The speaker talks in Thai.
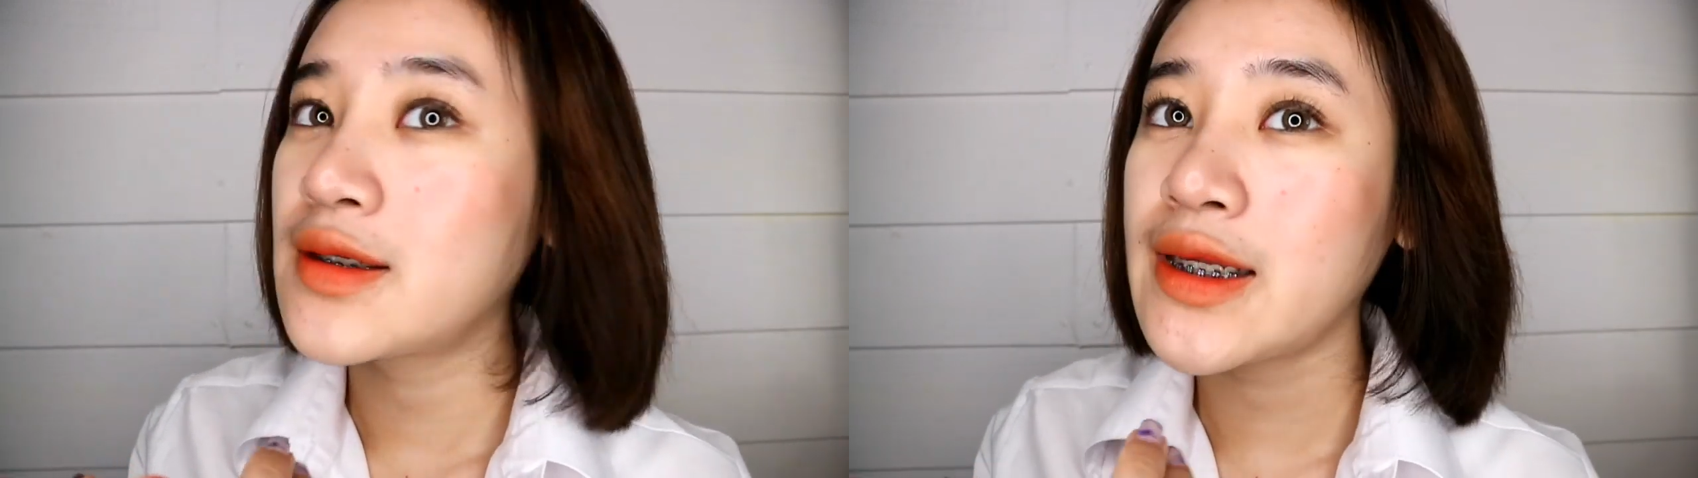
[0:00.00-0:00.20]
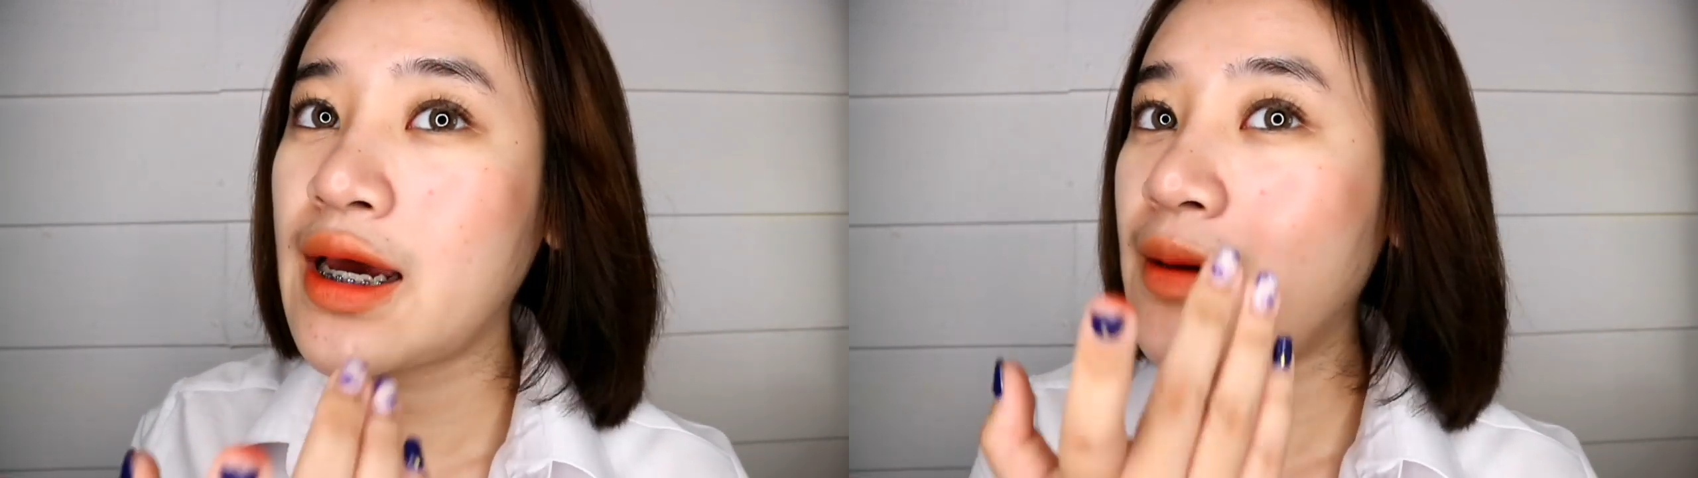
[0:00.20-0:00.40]

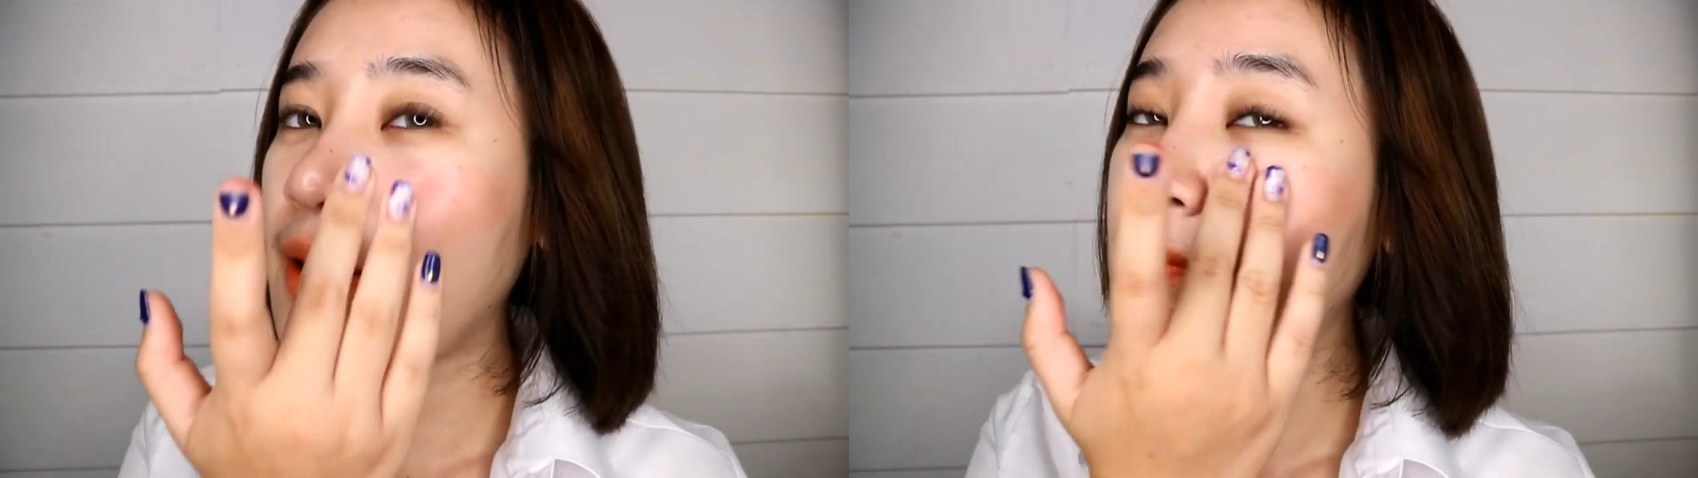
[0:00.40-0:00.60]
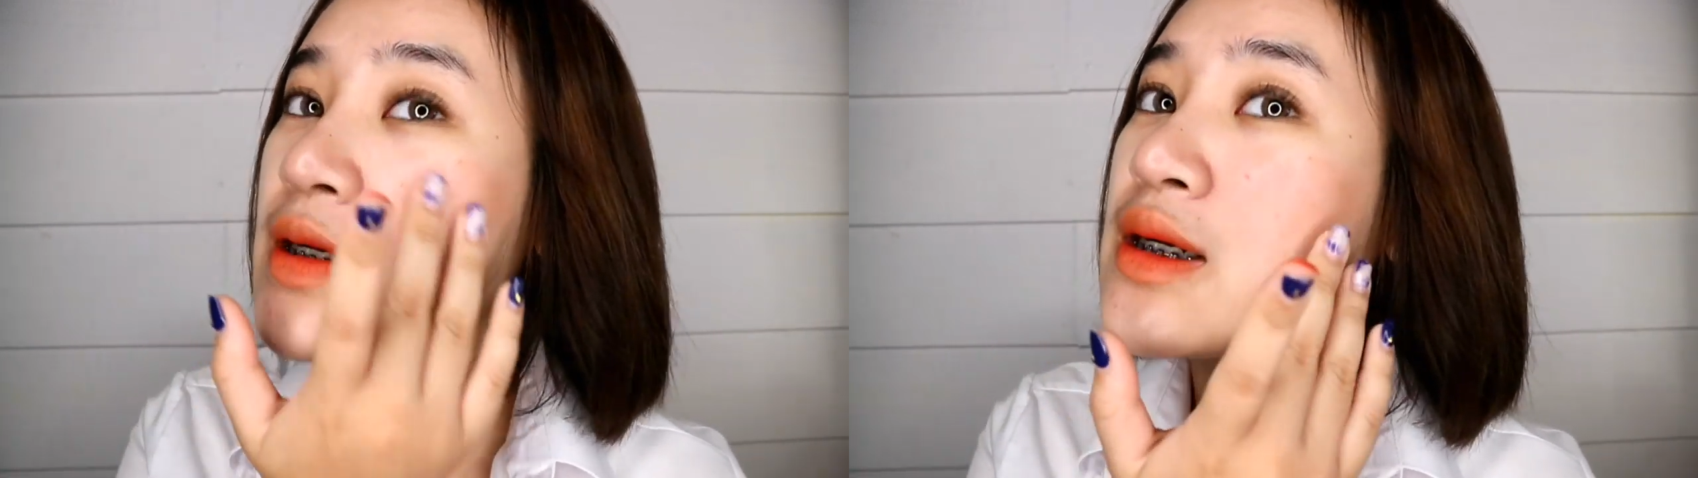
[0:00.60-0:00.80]
ก็ทา
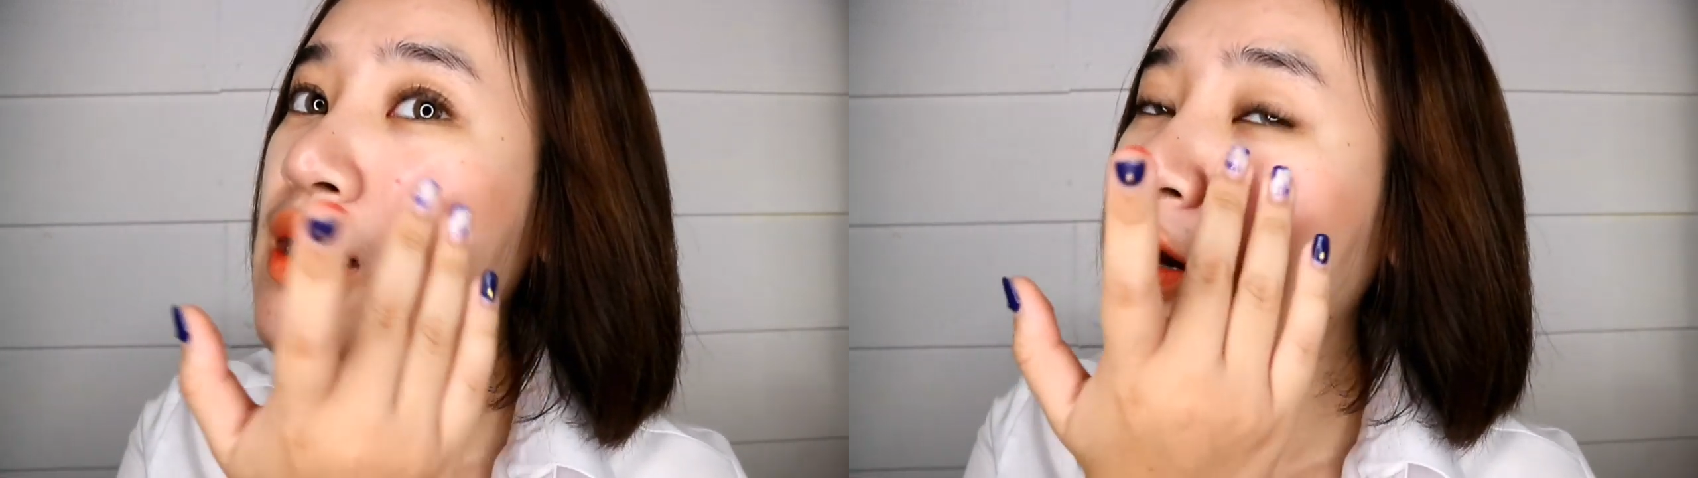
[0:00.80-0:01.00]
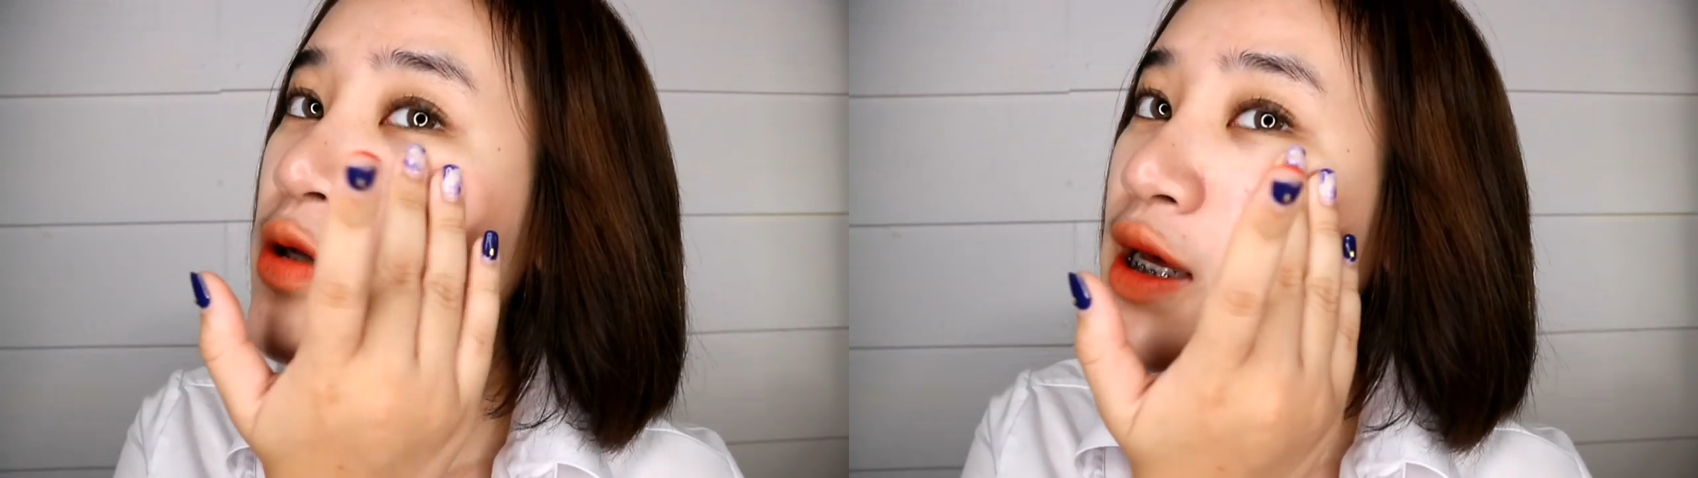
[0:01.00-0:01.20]
แบบคื
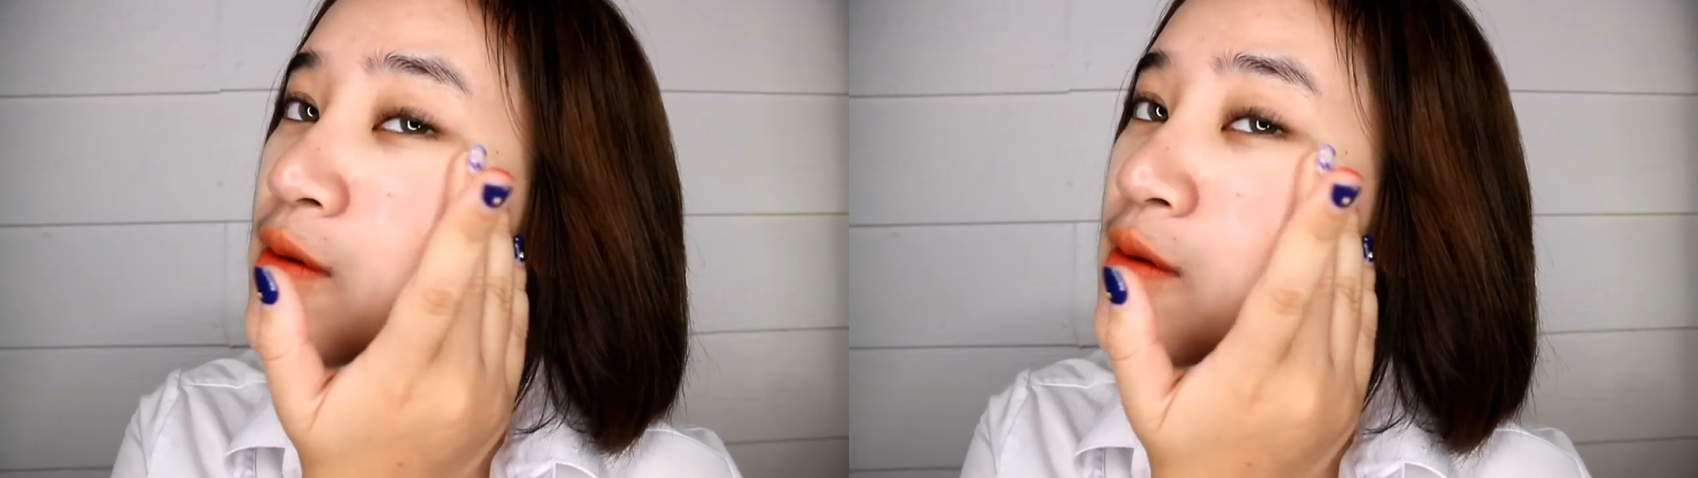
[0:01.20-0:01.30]
อเรา